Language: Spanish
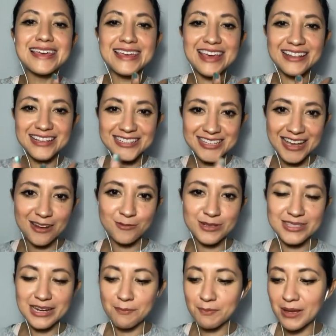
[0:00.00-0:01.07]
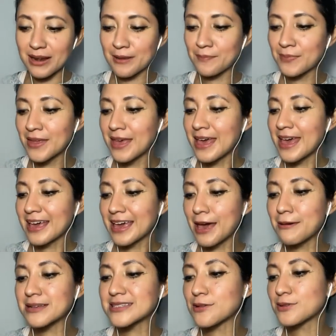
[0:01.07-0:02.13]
higienizar nuestra piel. ¿Qué va a